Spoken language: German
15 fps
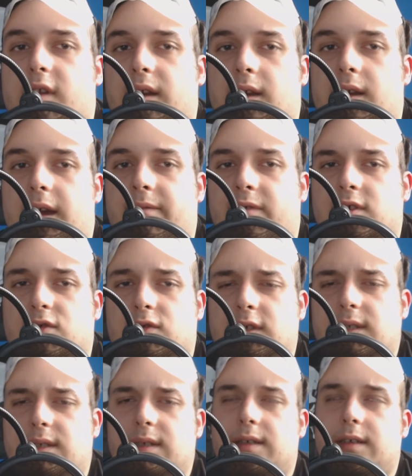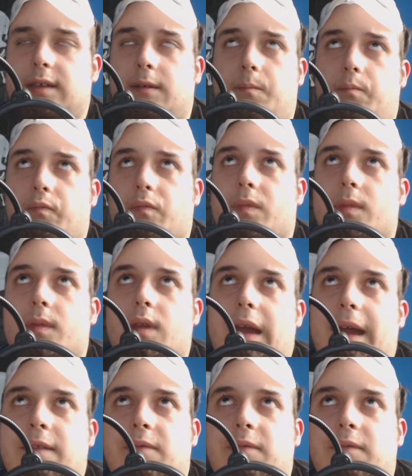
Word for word: Versteht ihr einfach so diese ähm,